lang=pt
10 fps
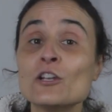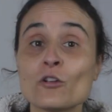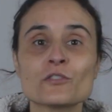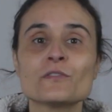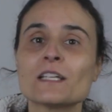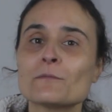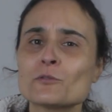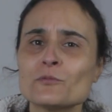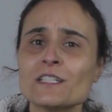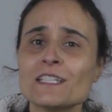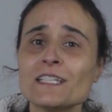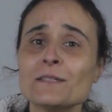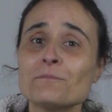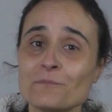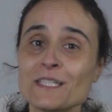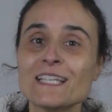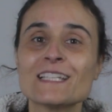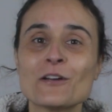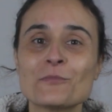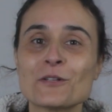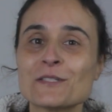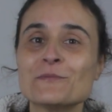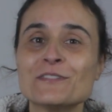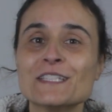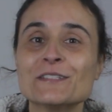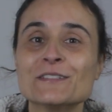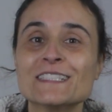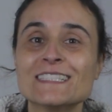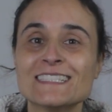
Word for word: Nós ficamos por aqui e até ao próximo vídeo.